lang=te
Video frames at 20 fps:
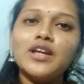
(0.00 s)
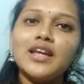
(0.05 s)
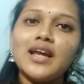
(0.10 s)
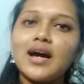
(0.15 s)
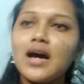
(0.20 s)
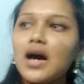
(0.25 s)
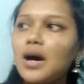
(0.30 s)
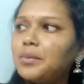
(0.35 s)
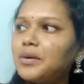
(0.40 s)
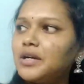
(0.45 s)
ఇలా
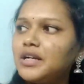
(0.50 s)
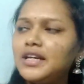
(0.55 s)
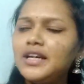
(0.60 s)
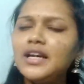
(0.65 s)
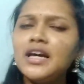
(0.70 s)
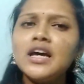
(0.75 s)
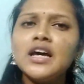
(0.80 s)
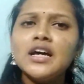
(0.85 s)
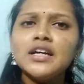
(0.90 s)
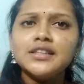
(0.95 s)
కాబట్టి
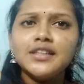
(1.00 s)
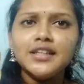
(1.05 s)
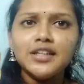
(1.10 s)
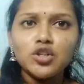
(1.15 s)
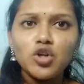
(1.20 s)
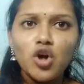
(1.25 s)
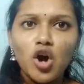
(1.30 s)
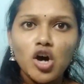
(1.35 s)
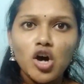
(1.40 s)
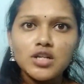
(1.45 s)

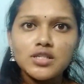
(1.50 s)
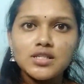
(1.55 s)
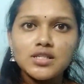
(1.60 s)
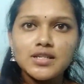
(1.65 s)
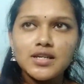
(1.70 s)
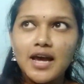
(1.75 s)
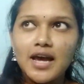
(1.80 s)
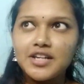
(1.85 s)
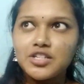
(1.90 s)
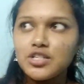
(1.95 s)
దీని కాస్ట్
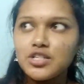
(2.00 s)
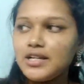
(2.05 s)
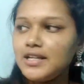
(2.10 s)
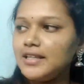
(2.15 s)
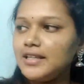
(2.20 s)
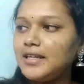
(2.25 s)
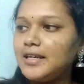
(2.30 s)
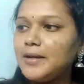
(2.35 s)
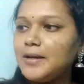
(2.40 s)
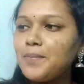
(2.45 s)
యాక్చువల్లీ
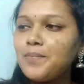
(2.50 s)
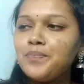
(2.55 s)
ఇది